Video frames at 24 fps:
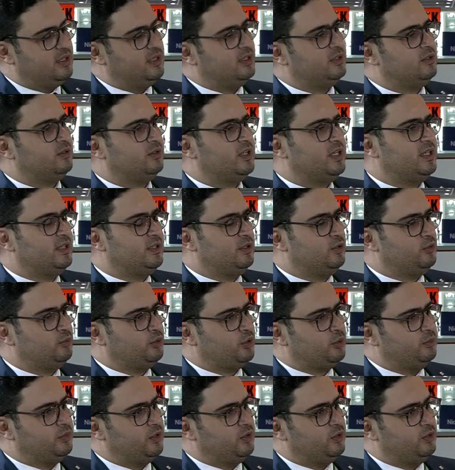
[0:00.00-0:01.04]
Donc elle était en
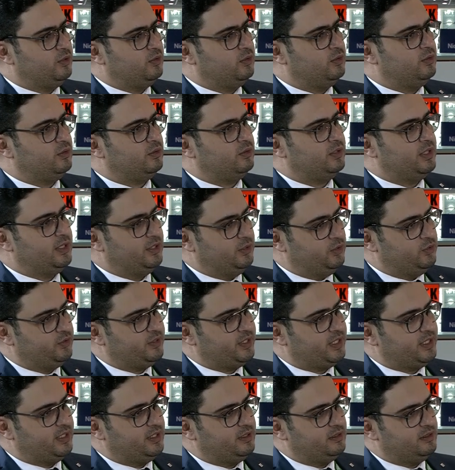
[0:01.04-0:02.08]
premier lieu dans
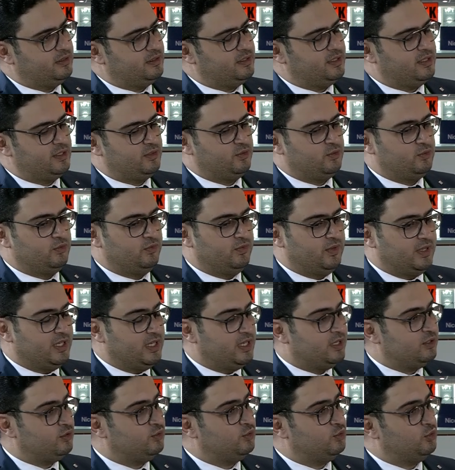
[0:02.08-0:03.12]
l'industrie. Mhm. C'est une
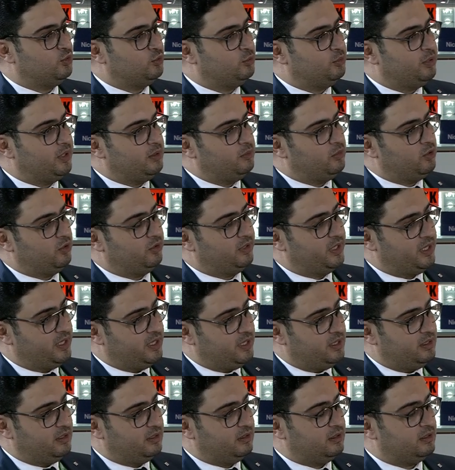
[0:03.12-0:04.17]
filiale du groupe allemand
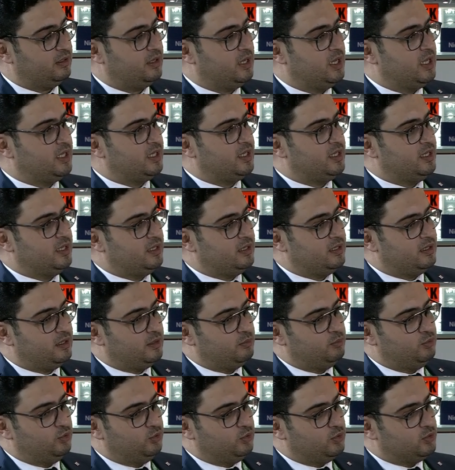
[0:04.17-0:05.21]
L'Air qui a
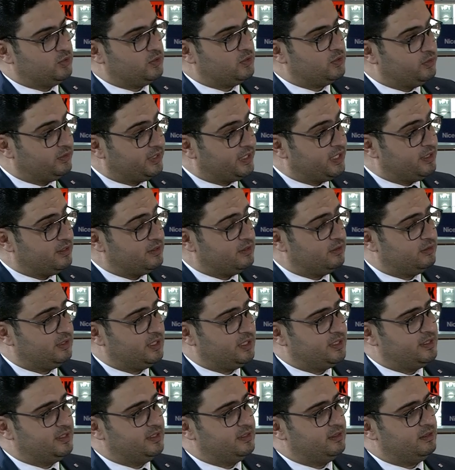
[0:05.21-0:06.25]
plus de 75 ans
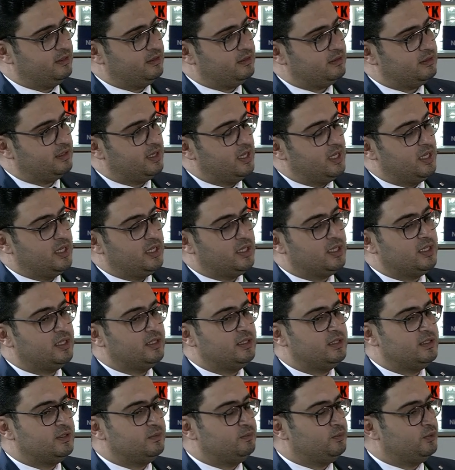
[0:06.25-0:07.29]
d'existence, qui
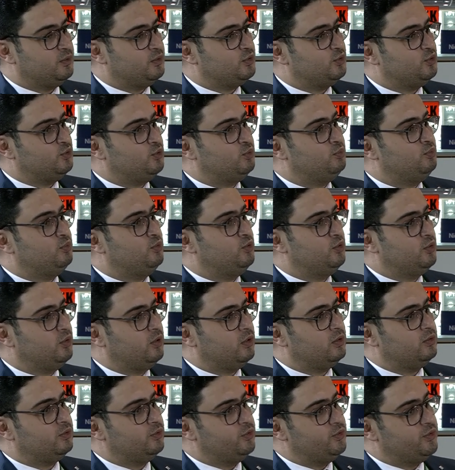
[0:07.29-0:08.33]
dispose du plus
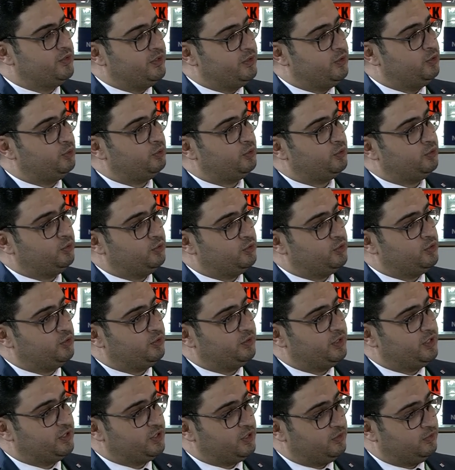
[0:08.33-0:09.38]
grand usine de production
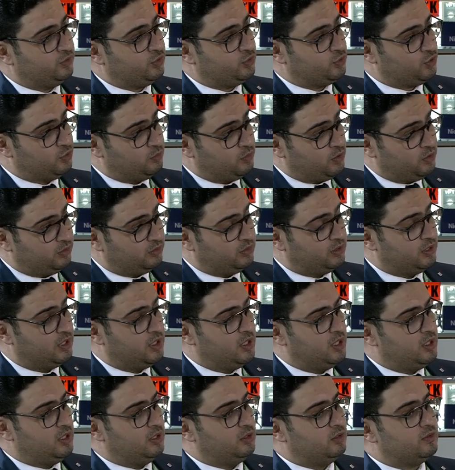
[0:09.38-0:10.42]
d'échafaudages au monde.
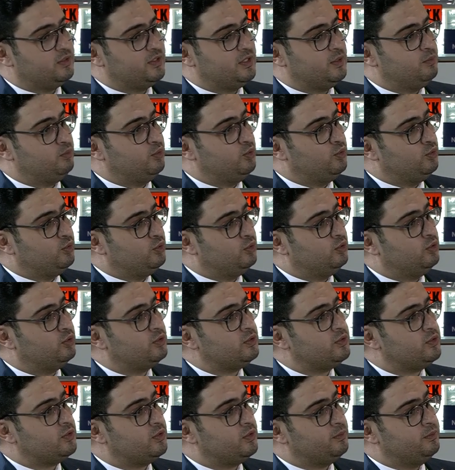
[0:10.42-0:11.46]
Donc c'est plus de
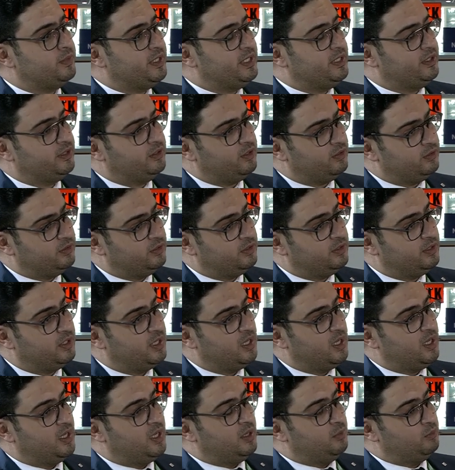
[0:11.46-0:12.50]
200 000 tonnes
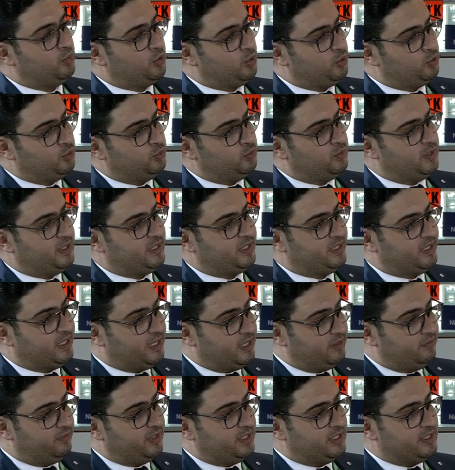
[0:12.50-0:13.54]
produite,
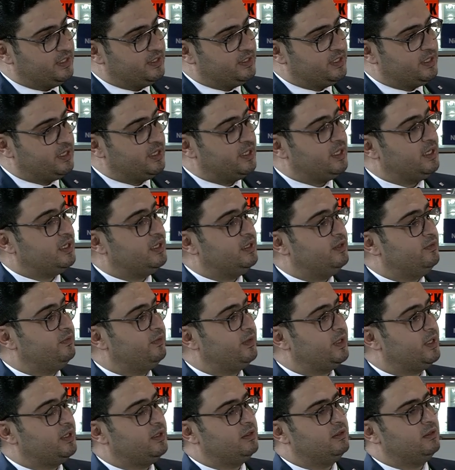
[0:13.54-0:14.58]
galvanisée et
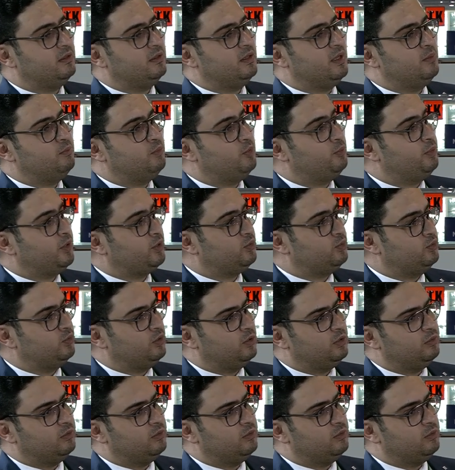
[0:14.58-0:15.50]
livrée euh, un peu partout dans le